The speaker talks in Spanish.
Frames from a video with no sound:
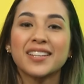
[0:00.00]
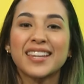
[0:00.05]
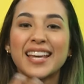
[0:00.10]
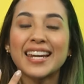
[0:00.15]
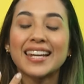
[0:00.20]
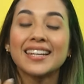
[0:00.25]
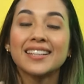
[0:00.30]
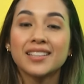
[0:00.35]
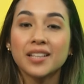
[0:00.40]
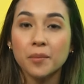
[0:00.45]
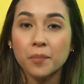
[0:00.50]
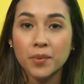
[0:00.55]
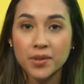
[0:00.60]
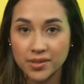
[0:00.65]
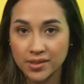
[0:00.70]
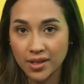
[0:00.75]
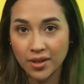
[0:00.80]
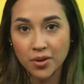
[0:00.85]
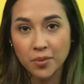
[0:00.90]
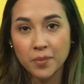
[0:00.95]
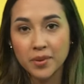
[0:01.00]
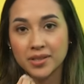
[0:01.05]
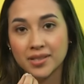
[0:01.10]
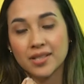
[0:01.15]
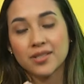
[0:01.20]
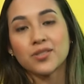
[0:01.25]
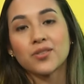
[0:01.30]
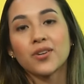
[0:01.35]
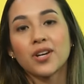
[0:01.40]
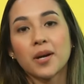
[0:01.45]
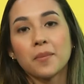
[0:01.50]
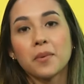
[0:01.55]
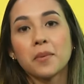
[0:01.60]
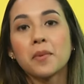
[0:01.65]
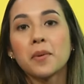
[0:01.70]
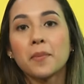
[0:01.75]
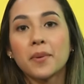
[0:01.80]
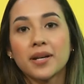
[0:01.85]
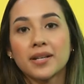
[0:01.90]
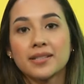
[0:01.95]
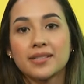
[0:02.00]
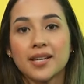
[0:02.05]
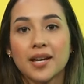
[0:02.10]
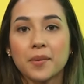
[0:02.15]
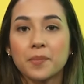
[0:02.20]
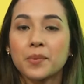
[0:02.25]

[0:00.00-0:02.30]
darle tiempo a esta conversación que a mí me parece que